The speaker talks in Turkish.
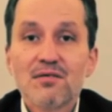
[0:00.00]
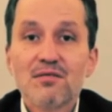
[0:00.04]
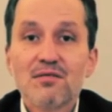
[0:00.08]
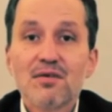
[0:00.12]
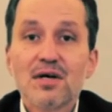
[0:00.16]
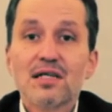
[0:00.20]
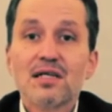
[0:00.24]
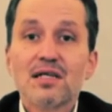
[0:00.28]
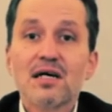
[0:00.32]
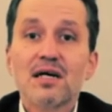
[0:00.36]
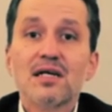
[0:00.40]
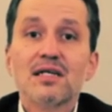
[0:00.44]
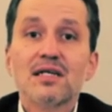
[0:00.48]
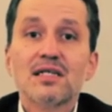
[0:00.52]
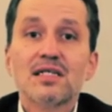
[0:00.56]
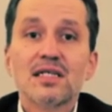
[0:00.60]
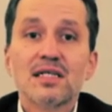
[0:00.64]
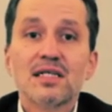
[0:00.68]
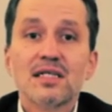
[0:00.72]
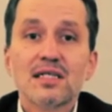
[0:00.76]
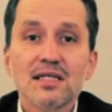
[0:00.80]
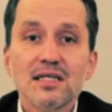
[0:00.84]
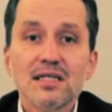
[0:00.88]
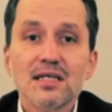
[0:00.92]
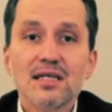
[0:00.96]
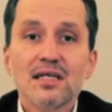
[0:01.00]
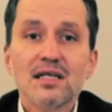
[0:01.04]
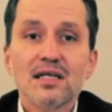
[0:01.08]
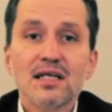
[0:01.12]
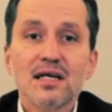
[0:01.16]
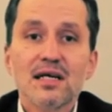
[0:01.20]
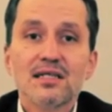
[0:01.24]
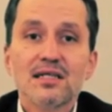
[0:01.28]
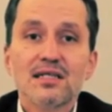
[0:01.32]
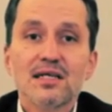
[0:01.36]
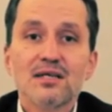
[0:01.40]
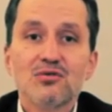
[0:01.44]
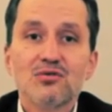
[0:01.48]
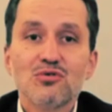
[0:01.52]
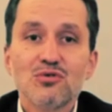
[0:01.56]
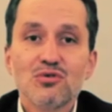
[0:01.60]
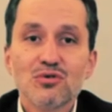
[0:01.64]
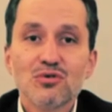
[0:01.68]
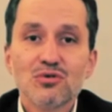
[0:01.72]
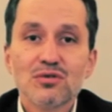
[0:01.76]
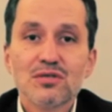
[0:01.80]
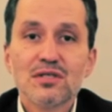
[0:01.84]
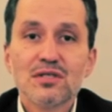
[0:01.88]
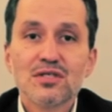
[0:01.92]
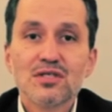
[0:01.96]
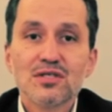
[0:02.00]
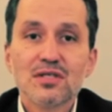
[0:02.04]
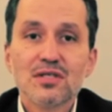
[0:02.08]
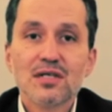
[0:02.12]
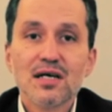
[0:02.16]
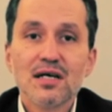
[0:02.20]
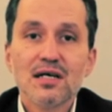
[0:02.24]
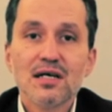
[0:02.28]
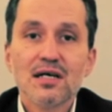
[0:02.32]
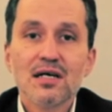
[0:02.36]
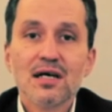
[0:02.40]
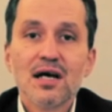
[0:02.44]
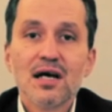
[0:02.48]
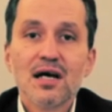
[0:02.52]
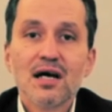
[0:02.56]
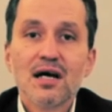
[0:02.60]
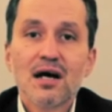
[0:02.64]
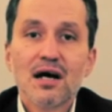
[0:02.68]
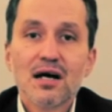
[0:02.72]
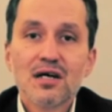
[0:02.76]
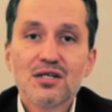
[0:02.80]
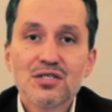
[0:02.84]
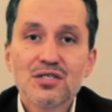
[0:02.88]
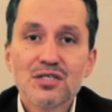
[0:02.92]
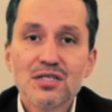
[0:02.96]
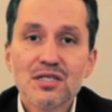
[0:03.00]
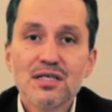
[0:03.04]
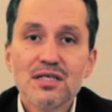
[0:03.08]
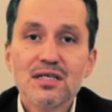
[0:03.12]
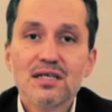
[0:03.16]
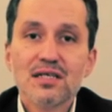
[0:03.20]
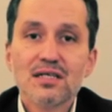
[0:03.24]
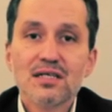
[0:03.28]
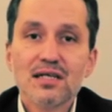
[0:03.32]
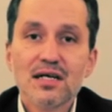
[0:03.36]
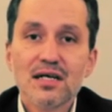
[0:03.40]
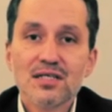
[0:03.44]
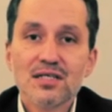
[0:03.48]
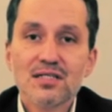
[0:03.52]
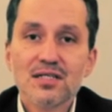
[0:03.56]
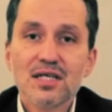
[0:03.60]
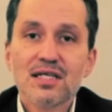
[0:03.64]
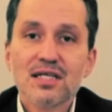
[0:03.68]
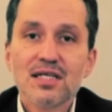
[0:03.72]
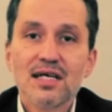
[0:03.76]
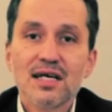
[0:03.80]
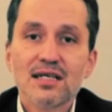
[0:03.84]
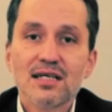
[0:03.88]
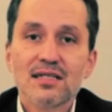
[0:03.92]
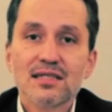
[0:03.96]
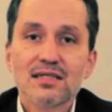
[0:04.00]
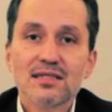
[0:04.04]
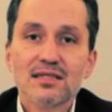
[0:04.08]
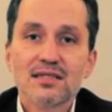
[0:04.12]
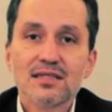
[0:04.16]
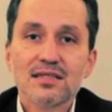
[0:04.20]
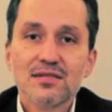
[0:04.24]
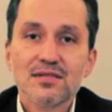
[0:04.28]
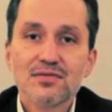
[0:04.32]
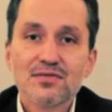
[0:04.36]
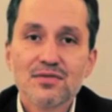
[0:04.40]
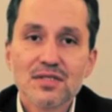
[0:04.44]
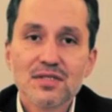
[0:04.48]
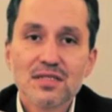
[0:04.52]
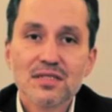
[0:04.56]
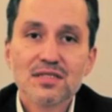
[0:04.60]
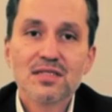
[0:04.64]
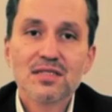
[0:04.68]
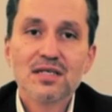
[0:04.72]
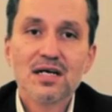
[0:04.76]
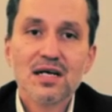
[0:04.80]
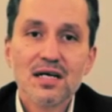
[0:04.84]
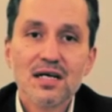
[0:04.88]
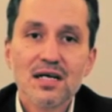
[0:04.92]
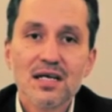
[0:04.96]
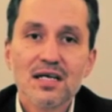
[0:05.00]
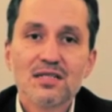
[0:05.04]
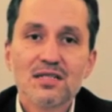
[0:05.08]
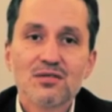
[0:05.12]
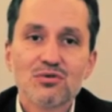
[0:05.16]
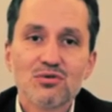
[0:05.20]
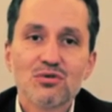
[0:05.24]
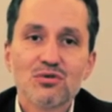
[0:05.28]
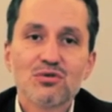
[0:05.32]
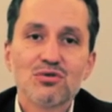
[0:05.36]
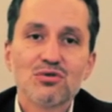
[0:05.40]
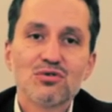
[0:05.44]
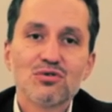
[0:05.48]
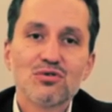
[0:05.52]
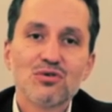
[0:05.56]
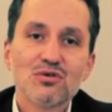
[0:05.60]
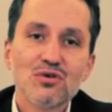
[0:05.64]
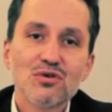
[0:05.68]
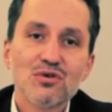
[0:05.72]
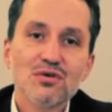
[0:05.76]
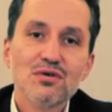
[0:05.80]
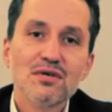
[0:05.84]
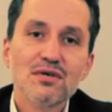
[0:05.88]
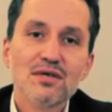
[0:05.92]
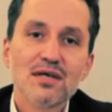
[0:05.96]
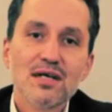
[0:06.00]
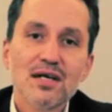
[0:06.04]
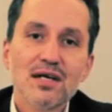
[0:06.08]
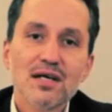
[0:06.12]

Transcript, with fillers: ve daha 40'lı yıllarda yurt dışına aşı ihraç eden Hıfzı Sıha Enstitüsü'nü